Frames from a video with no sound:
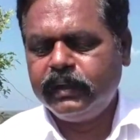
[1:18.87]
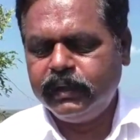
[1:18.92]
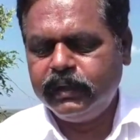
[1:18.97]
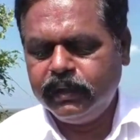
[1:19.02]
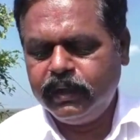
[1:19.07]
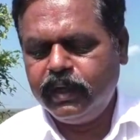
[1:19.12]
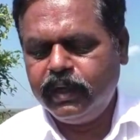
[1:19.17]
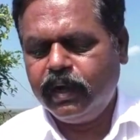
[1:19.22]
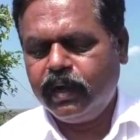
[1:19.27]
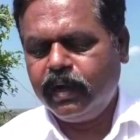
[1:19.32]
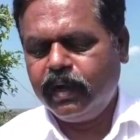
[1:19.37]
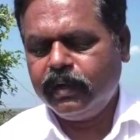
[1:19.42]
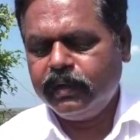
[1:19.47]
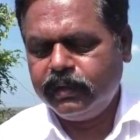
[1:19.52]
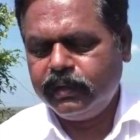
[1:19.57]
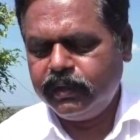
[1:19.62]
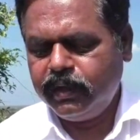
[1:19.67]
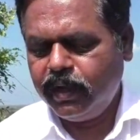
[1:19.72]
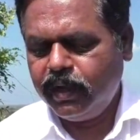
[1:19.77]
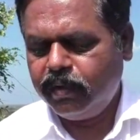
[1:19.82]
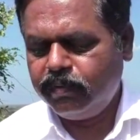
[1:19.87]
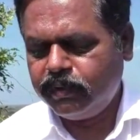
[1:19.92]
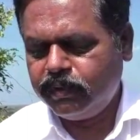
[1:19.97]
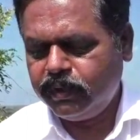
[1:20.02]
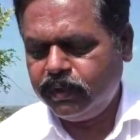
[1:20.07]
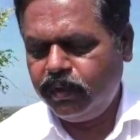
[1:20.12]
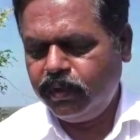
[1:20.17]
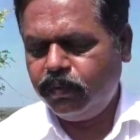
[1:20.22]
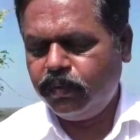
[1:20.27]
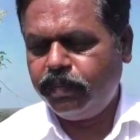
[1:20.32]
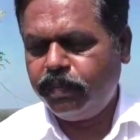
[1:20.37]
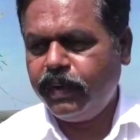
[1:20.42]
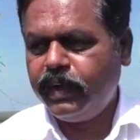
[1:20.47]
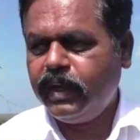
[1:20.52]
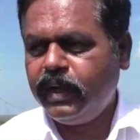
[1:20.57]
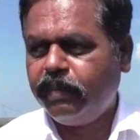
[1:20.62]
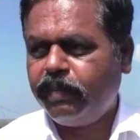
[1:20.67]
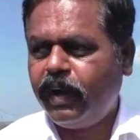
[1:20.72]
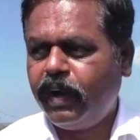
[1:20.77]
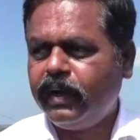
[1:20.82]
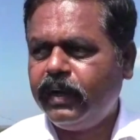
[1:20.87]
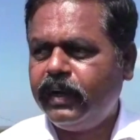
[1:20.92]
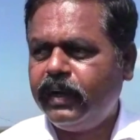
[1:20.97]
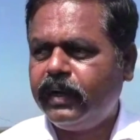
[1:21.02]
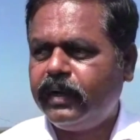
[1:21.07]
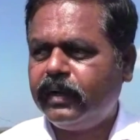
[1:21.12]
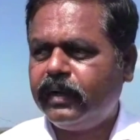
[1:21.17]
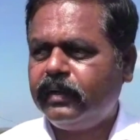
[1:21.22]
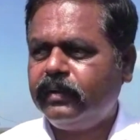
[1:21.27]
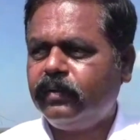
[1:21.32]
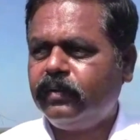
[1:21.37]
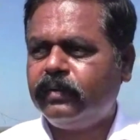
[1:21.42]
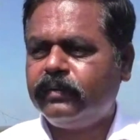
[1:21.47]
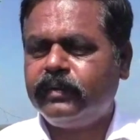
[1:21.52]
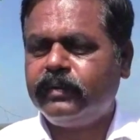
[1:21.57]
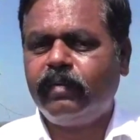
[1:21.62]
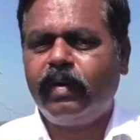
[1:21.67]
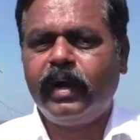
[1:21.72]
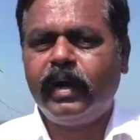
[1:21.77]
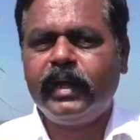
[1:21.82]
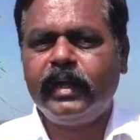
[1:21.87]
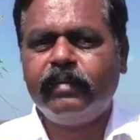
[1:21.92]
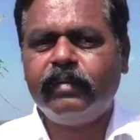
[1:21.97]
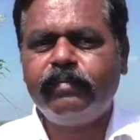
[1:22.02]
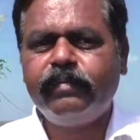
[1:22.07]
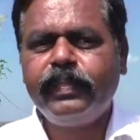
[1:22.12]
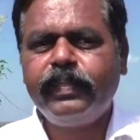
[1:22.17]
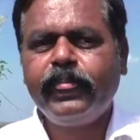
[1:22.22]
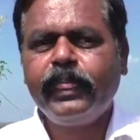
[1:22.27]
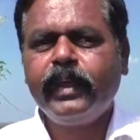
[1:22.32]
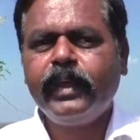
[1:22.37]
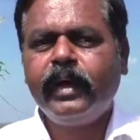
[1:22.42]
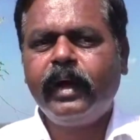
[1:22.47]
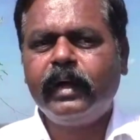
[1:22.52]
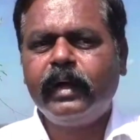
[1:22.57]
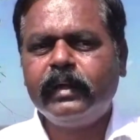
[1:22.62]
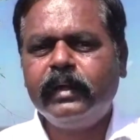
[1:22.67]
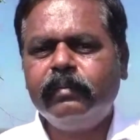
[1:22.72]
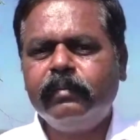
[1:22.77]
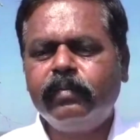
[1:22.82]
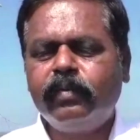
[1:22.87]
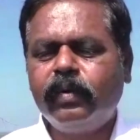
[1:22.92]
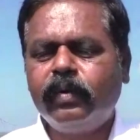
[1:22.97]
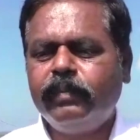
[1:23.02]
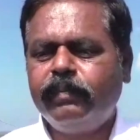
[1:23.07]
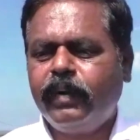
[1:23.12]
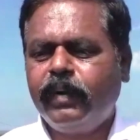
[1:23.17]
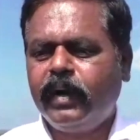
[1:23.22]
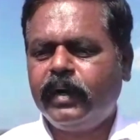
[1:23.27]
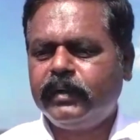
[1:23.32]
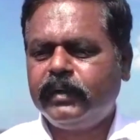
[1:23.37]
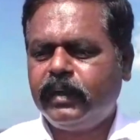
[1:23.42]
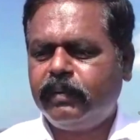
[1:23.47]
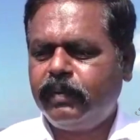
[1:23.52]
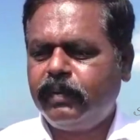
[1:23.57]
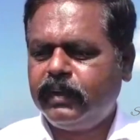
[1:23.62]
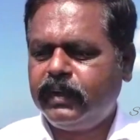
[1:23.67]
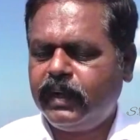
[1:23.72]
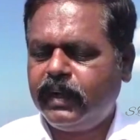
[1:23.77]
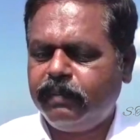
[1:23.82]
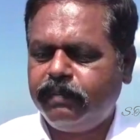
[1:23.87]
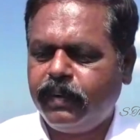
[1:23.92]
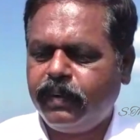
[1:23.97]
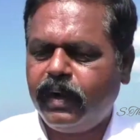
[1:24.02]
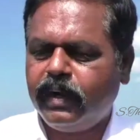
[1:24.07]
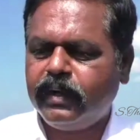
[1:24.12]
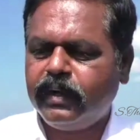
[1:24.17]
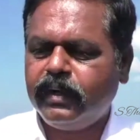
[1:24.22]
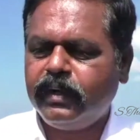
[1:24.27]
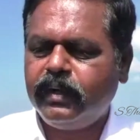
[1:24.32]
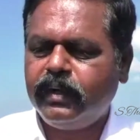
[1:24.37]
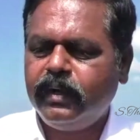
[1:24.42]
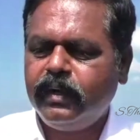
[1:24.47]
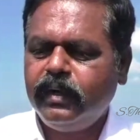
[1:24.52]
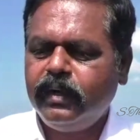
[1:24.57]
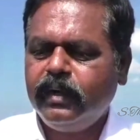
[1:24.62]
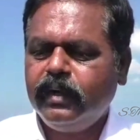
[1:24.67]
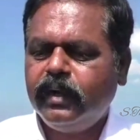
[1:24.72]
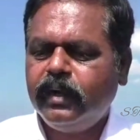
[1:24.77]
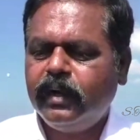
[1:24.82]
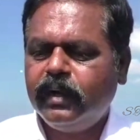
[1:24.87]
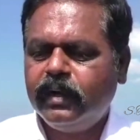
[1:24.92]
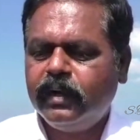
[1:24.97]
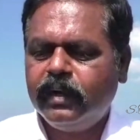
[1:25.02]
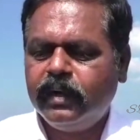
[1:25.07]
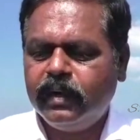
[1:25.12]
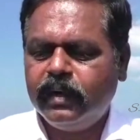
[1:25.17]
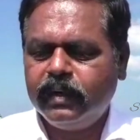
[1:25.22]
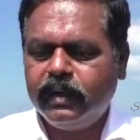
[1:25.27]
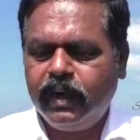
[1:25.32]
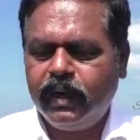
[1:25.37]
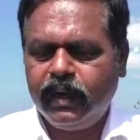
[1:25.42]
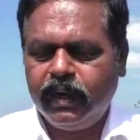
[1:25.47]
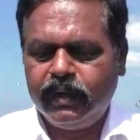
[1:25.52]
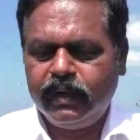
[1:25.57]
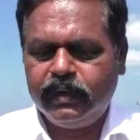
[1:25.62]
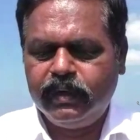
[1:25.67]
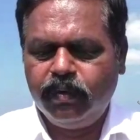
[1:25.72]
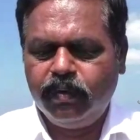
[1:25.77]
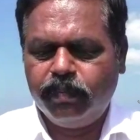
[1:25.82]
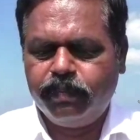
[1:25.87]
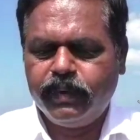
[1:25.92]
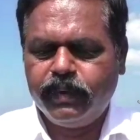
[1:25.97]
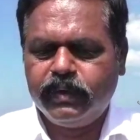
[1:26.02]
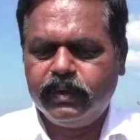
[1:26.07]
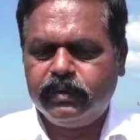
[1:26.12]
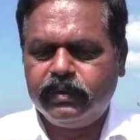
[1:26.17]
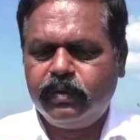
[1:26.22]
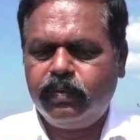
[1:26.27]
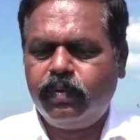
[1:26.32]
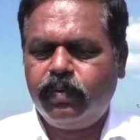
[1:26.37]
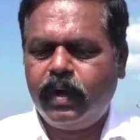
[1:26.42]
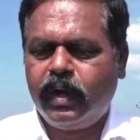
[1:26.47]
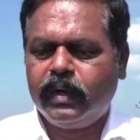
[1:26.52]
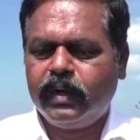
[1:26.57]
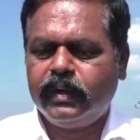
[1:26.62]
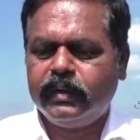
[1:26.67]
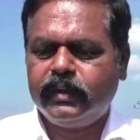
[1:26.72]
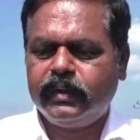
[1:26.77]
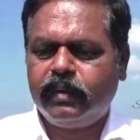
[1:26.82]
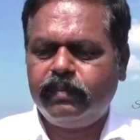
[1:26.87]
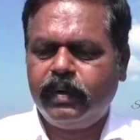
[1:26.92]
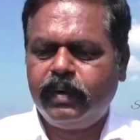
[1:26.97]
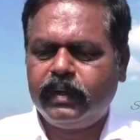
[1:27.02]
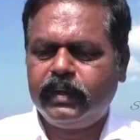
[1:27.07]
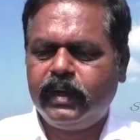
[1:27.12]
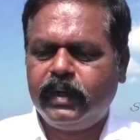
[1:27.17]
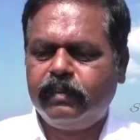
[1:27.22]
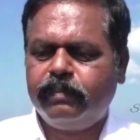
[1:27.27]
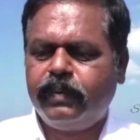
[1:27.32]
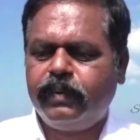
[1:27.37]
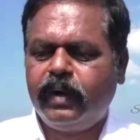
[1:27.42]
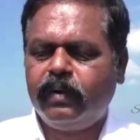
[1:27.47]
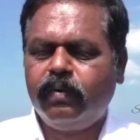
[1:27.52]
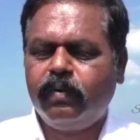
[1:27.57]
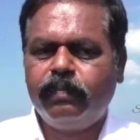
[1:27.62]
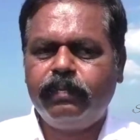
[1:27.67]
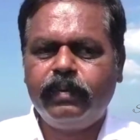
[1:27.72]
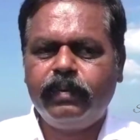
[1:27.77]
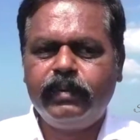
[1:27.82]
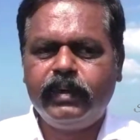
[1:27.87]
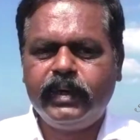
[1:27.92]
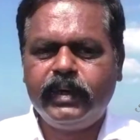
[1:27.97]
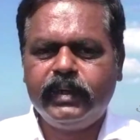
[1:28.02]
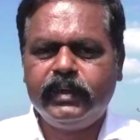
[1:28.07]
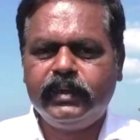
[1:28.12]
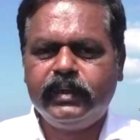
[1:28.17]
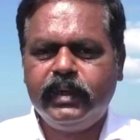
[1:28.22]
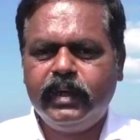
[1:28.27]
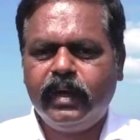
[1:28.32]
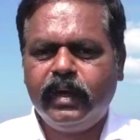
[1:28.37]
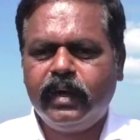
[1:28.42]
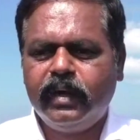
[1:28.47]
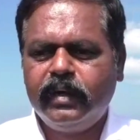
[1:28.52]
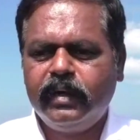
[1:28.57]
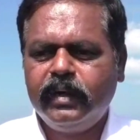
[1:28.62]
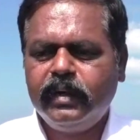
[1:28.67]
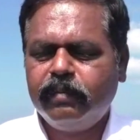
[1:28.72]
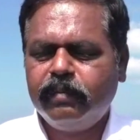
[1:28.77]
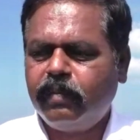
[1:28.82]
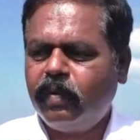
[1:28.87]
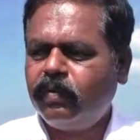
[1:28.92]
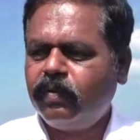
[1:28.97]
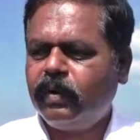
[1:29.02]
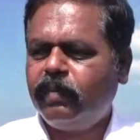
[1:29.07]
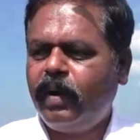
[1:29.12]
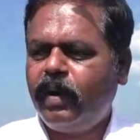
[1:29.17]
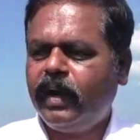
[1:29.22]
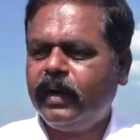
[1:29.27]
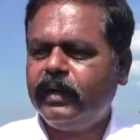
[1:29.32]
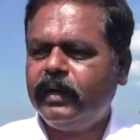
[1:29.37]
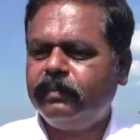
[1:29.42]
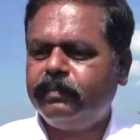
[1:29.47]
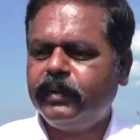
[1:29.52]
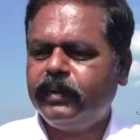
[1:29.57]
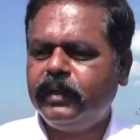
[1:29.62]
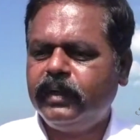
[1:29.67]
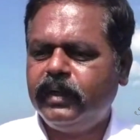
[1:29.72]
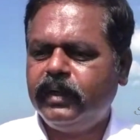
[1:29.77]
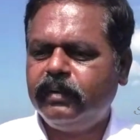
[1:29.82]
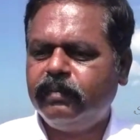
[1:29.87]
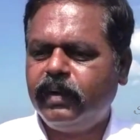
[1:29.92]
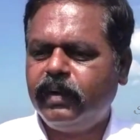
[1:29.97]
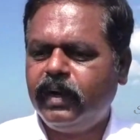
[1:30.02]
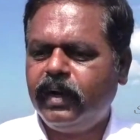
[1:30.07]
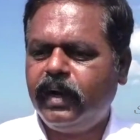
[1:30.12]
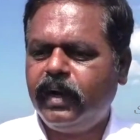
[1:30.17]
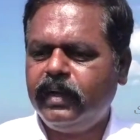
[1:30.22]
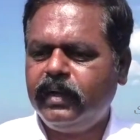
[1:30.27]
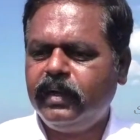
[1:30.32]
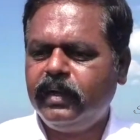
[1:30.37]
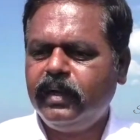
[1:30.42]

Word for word: இந்தியா இந்தியாவுக்கு இதில் ஒரு பெரிய பங்கு இருக்கிறது ஒரு சிவாலயம் அதிலும் குறிப்பாக தமிழர் தரப்பாக இலங்கை இந்திய ஒப்பந்தத்தினூடாக தமிழர் தரப்பாக ஒப்பமிட்ட இந்தியா மௌனமாக இருப்பது இன்னும் எங்களை